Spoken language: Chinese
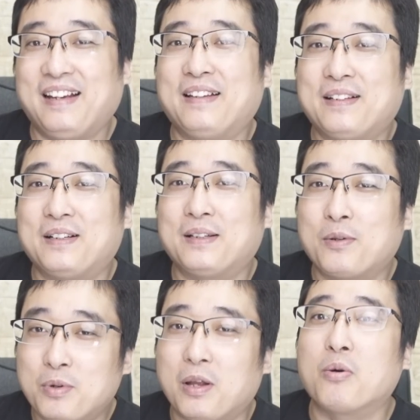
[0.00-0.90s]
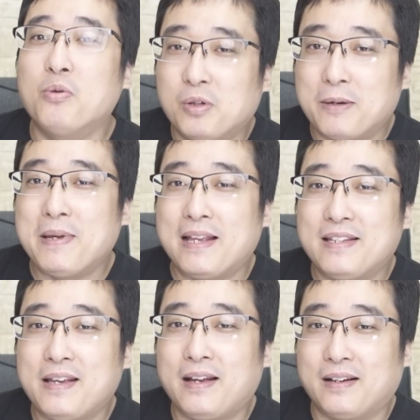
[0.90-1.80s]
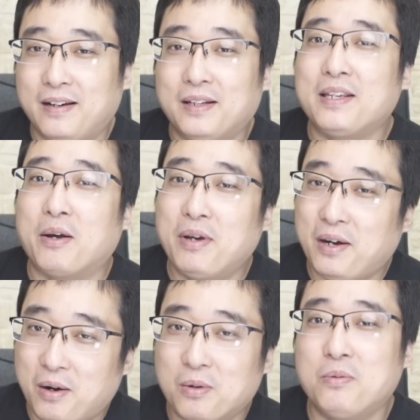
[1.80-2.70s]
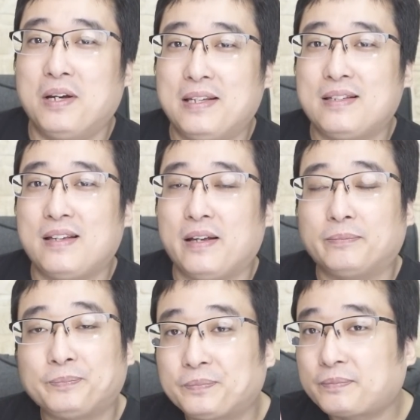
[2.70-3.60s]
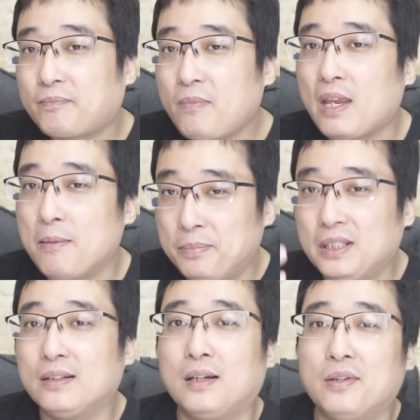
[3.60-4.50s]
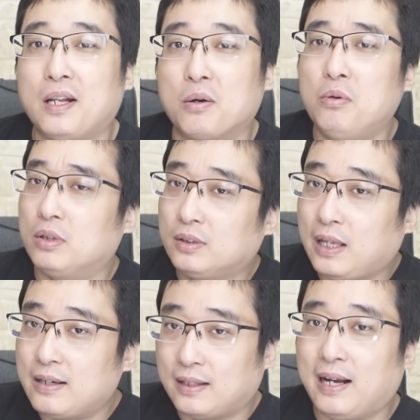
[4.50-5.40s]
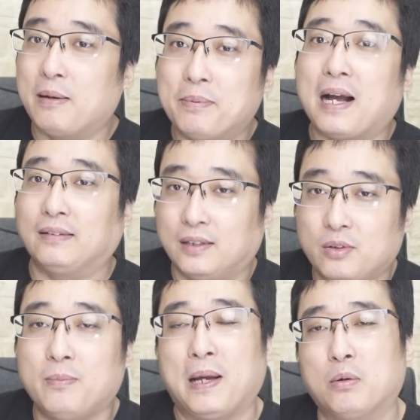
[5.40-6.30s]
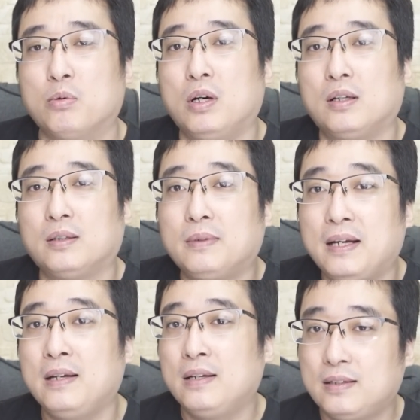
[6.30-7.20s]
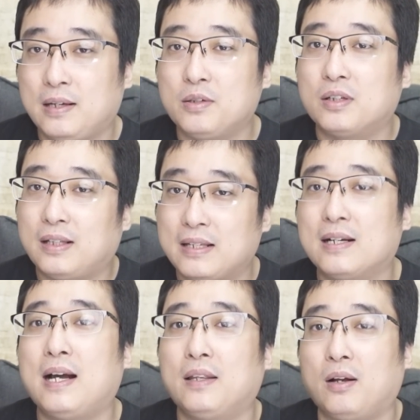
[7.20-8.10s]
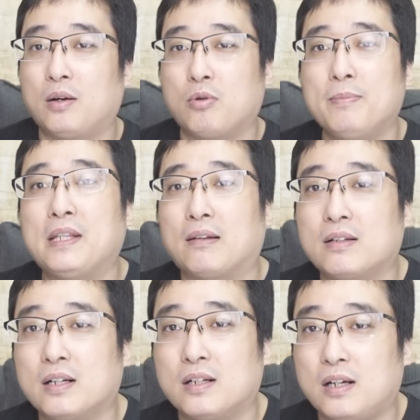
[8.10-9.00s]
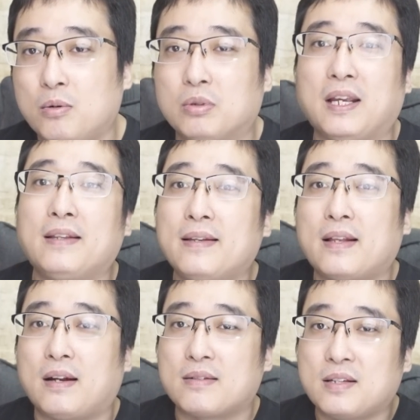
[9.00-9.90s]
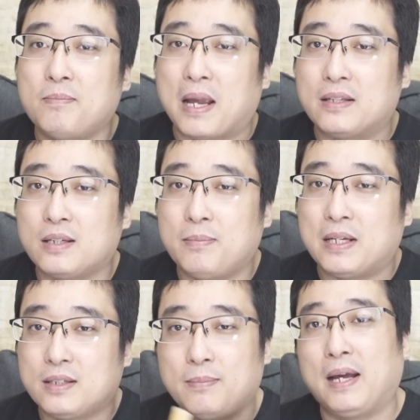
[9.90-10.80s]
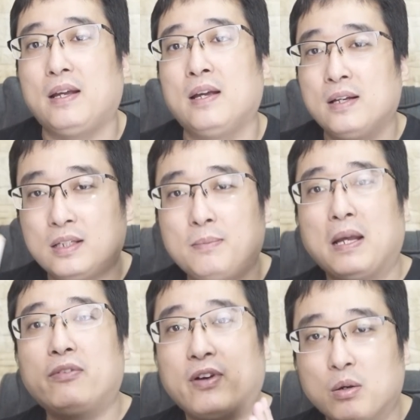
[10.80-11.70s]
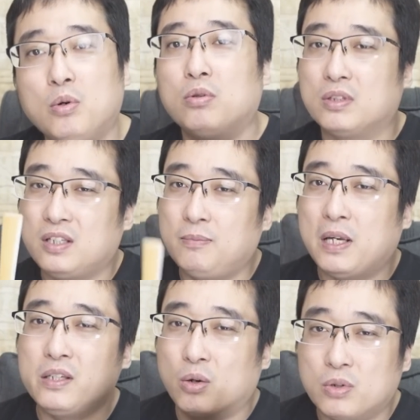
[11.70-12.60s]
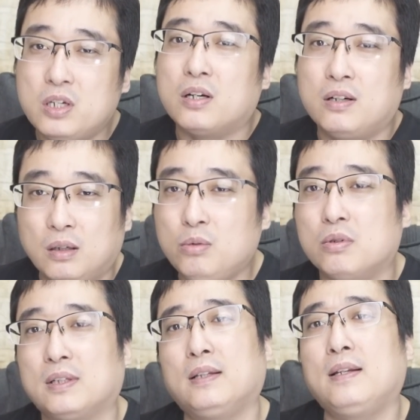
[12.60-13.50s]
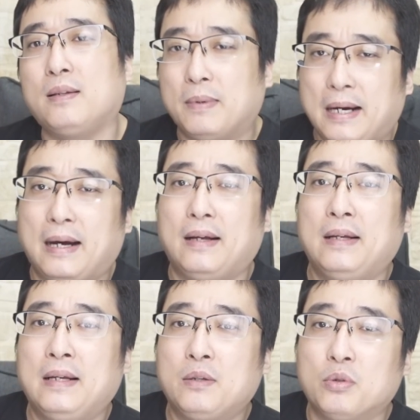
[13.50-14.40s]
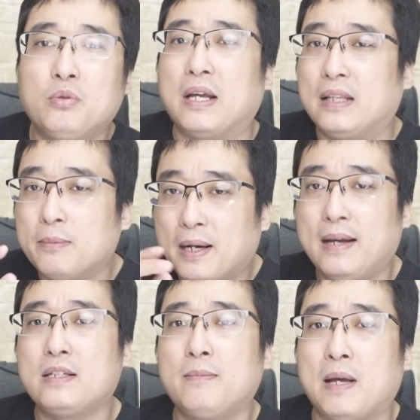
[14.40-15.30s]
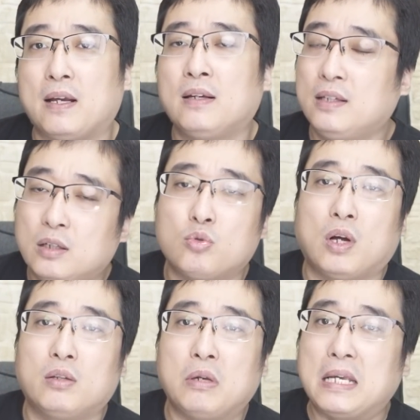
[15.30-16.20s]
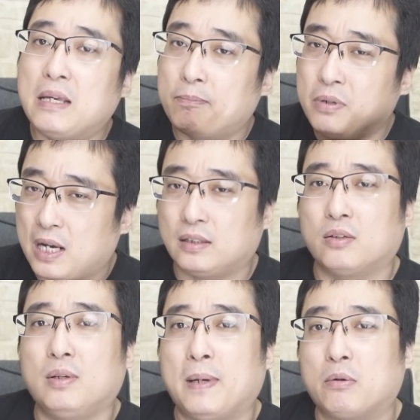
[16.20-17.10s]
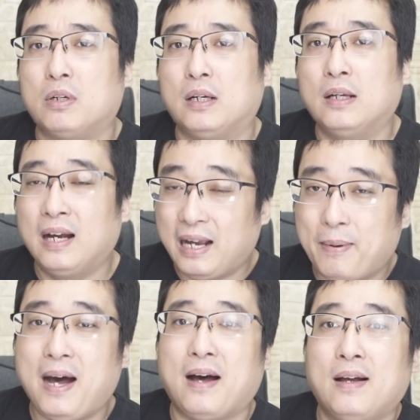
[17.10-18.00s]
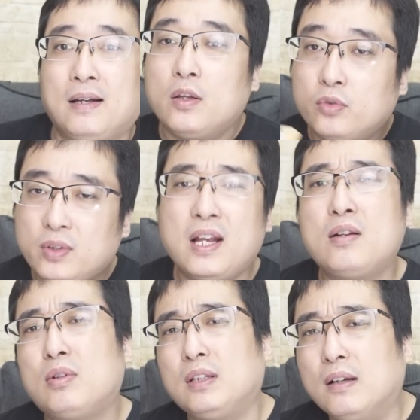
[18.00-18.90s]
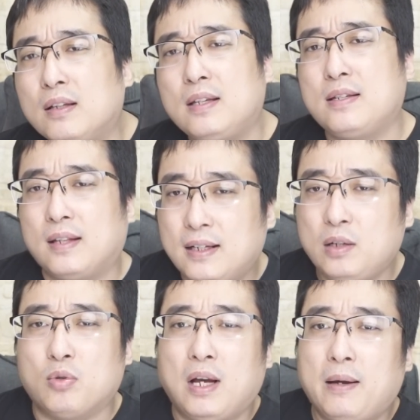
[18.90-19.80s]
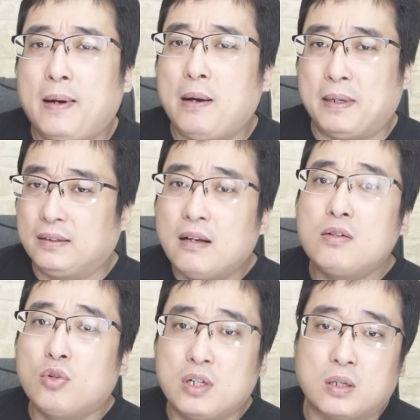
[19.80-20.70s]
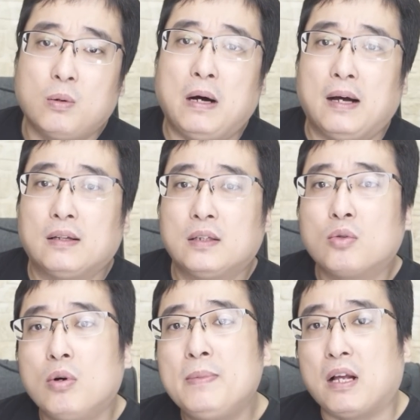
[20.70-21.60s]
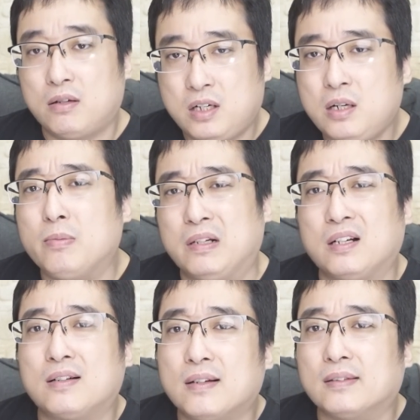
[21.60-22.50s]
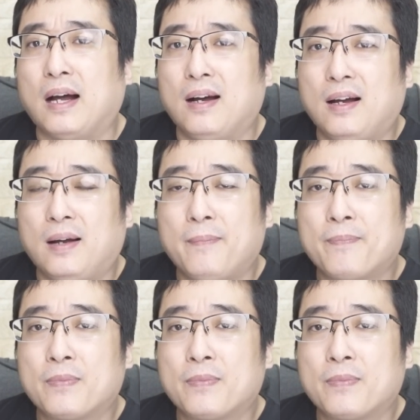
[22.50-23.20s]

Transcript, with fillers: 在这个共老共的面前，可能也会好过一些，不能得罪老共，但是他也不敢得罪美国，对不对？这就是大家看到了国民党的政治人物天天在那儿亲美、亲美、亲美、亲美反共，青梅有日和路，天天这么喊，永远离不开亲美，一个主要的原因，不敢得罪美国人，害怕。虽然说能理解他这种害怕吧，但是说实话，你国民党是不是个政党啊？